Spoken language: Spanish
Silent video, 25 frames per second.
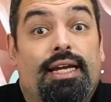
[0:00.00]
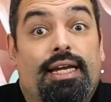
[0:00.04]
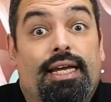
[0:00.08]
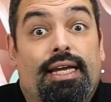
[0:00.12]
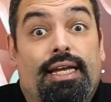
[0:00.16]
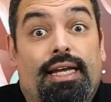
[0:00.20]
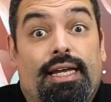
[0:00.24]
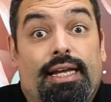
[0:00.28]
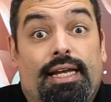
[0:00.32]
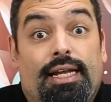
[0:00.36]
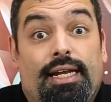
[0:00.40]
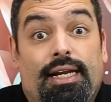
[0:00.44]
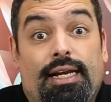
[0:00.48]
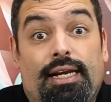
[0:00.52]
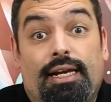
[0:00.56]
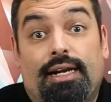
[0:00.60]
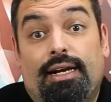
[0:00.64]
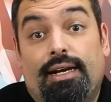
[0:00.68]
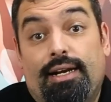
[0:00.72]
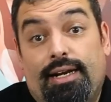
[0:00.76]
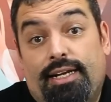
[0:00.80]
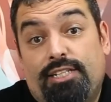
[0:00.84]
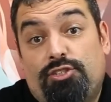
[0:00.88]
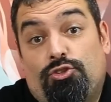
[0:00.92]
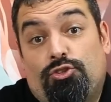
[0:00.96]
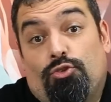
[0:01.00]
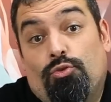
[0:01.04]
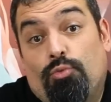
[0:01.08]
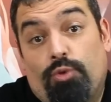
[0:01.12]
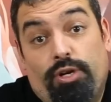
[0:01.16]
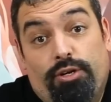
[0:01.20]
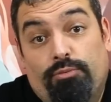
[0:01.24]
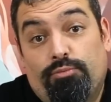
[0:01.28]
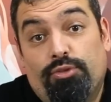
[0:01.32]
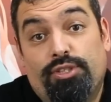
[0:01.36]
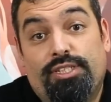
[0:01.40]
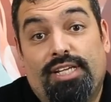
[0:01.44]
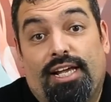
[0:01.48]
El resto,
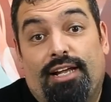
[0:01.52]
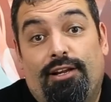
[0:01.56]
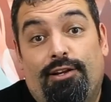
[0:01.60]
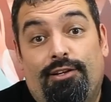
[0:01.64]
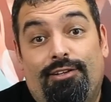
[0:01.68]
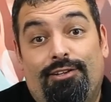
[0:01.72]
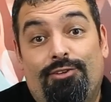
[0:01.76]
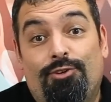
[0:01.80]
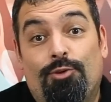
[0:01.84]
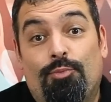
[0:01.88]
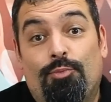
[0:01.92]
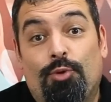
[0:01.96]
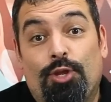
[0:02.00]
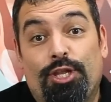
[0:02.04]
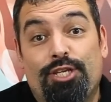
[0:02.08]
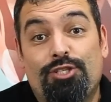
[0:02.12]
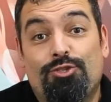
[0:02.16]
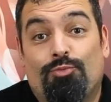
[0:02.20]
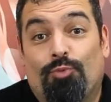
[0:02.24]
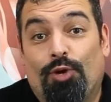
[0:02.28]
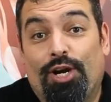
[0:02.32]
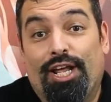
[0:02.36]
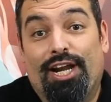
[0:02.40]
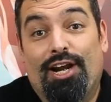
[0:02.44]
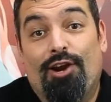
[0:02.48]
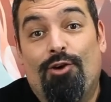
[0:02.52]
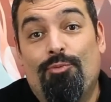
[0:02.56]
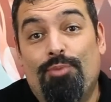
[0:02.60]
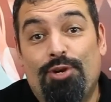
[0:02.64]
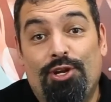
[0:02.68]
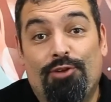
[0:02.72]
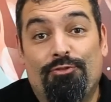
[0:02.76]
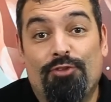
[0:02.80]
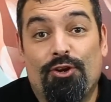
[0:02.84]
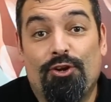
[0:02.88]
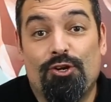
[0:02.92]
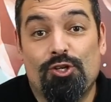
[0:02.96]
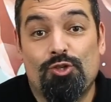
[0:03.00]
bueno, pues ya lo podéis suponer, la
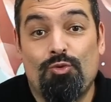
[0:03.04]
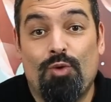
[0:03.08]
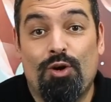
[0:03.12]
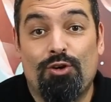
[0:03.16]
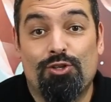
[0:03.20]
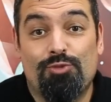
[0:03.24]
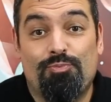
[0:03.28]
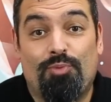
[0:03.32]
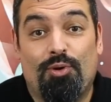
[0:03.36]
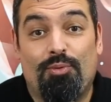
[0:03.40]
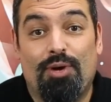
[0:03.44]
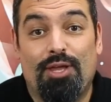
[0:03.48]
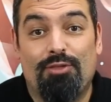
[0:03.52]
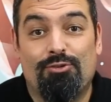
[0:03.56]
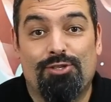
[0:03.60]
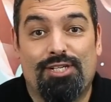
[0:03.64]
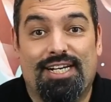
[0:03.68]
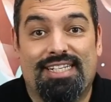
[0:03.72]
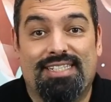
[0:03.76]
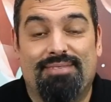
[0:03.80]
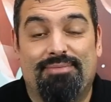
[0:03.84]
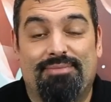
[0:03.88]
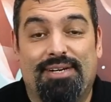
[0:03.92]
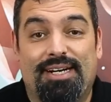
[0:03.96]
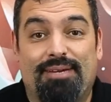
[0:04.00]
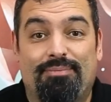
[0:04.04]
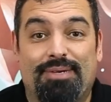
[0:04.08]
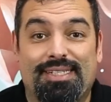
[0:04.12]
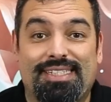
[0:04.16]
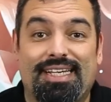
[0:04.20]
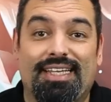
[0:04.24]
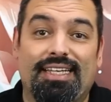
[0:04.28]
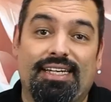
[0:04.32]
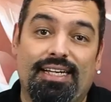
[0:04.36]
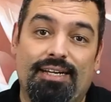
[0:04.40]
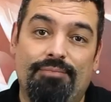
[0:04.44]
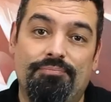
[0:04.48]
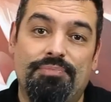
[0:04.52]
opinión de los juegos probados la semana
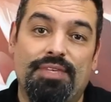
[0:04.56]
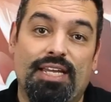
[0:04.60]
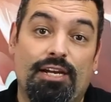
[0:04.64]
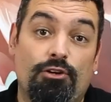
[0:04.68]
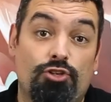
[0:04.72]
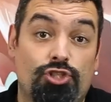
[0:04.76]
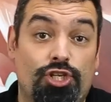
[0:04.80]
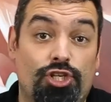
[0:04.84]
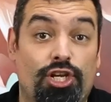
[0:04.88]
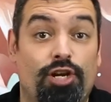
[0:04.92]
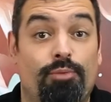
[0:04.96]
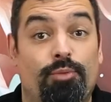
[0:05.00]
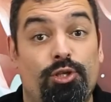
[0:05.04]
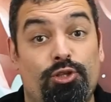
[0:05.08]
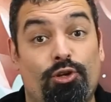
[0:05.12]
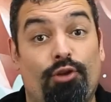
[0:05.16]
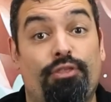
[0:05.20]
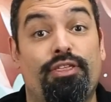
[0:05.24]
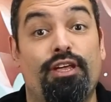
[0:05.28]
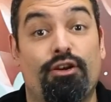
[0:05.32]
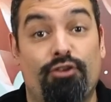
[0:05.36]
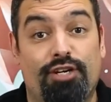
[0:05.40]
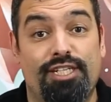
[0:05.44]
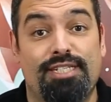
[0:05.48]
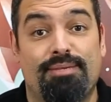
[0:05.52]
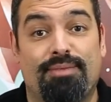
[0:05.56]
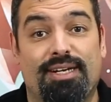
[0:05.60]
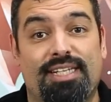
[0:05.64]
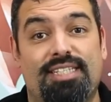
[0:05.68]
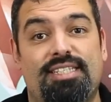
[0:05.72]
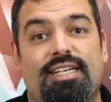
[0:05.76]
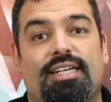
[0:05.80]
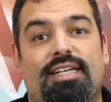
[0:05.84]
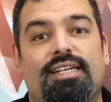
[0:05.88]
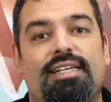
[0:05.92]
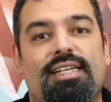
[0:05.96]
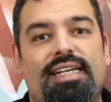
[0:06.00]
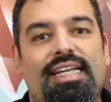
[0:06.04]
pasada, los kilómetros cero que se
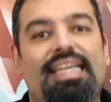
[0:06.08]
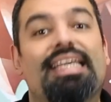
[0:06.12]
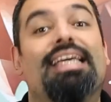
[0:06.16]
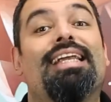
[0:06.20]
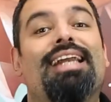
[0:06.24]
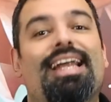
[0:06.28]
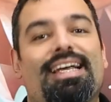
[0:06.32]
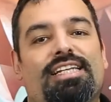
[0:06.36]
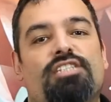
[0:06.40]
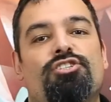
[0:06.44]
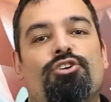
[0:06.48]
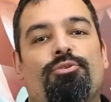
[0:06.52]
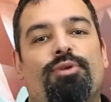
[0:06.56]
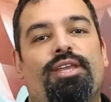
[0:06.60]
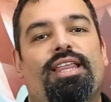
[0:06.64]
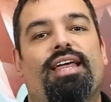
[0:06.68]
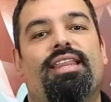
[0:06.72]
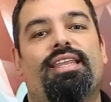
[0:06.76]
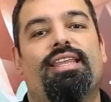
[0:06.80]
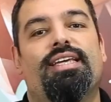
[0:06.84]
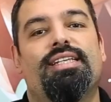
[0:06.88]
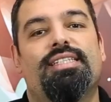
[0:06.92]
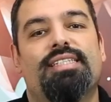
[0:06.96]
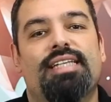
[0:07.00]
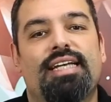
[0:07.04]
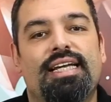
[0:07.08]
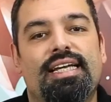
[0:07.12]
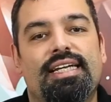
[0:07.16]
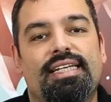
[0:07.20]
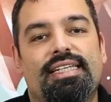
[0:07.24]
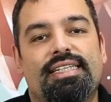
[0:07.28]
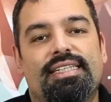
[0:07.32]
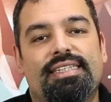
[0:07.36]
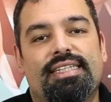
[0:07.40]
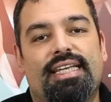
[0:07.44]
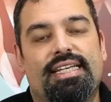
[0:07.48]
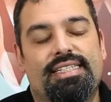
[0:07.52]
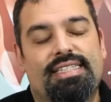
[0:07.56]
marchan y las novedades
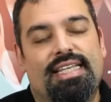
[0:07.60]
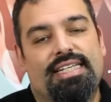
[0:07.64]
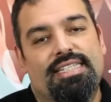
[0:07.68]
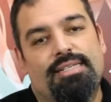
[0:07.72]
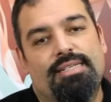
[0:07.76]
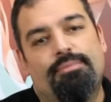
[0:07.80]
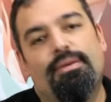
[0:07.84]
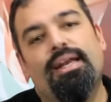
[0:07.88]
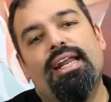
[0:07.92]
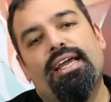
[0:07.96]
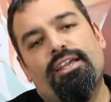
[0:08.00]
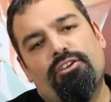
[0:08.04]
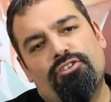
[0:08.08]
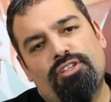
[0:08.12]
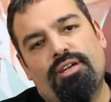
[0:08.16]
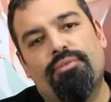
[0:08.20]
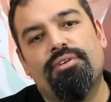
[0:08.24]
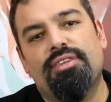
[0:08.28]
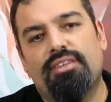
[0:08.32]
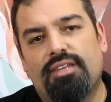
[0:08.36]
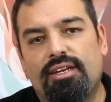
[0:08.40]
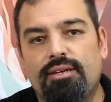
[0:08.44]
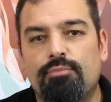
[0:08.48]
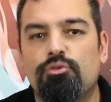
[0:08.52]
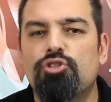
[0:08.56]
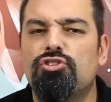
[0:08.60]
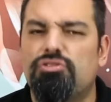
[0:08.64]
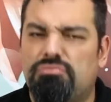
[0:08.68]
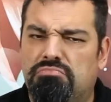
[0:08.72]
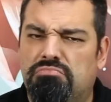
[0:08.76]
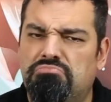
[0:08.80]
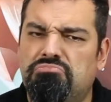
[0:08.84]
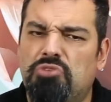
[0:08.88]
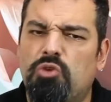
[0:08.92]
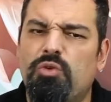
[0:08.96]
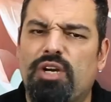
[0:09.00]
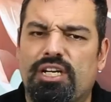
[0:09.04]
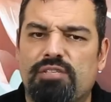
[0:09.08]
de esta semana que otra vez tenemos
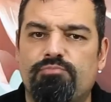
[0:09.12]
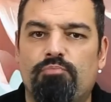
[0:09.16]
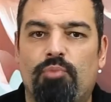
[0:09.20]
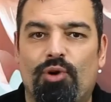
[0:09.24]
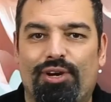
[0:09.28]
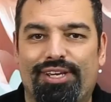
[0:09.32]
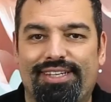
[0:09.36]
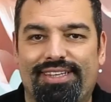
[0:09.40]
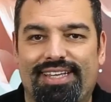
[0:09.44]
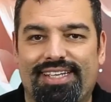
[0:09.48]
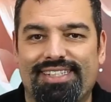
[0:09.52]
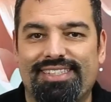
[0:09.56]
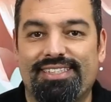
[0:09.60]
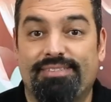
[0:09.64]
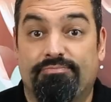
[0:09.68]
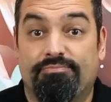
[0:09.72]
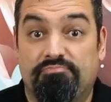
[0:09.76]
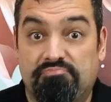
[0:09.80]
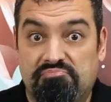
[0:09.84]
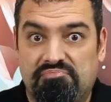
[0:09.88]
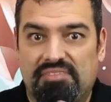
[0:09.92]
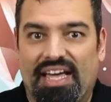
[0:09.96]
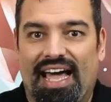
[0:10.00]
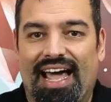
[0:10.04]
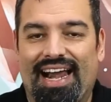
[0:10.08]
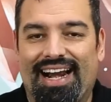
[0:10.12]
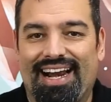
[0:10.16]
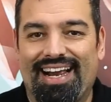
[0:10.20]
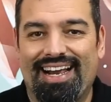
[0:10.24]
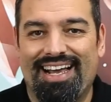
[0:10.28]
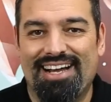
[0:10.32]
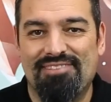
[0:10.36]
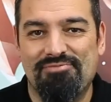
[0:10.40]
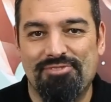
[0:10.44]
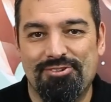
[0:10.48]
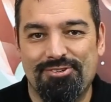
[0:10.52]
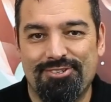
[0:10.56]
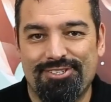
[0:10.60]
unas poquitas.
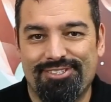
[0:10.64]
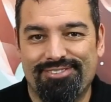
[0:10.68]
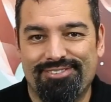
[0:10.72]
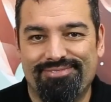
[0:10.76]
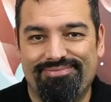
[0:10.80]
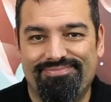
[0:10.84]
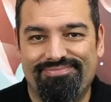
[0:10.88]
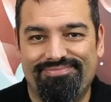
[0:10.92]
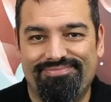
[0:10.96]
Arrancamos.